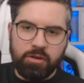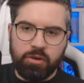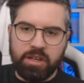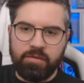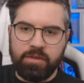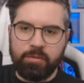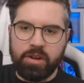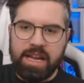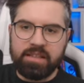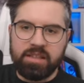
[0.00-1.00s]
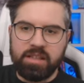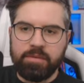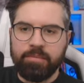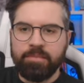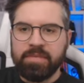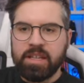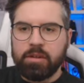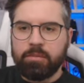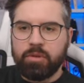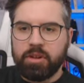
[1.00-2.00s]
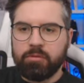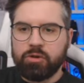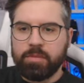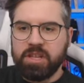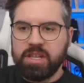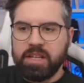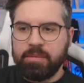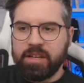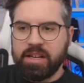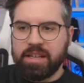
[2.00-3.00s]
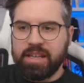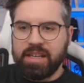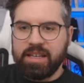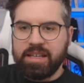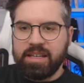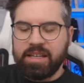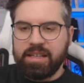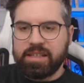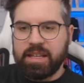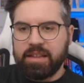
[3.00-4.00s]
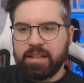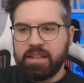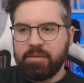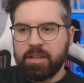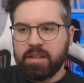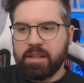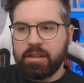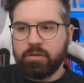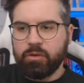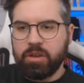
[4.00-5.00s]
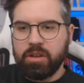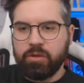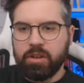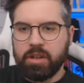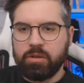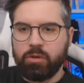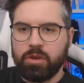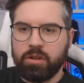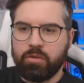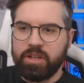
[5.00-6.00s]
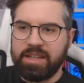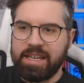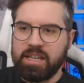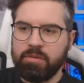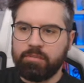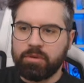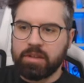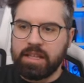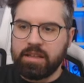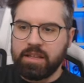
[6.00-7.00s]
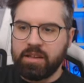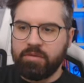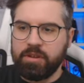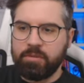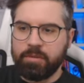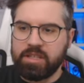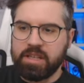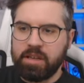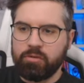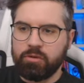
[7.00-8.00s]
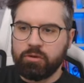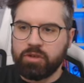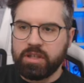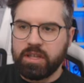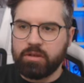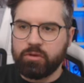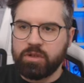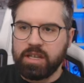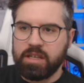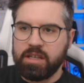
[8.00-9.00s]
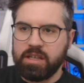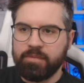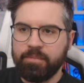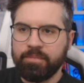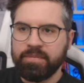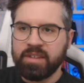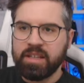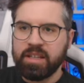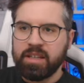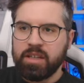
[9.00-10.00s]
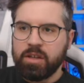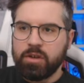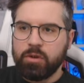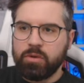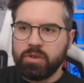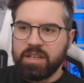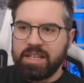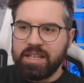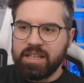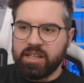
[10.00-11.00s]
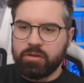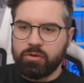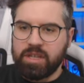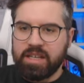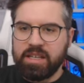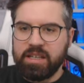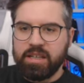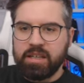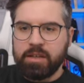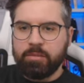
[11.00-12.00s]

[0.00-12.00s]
Y con el Fibonacci podemos medir y ver que está entre el nivel 105 y 150. Importante en el Fibo, veis que hay un 200 aquí y un 500 aquí.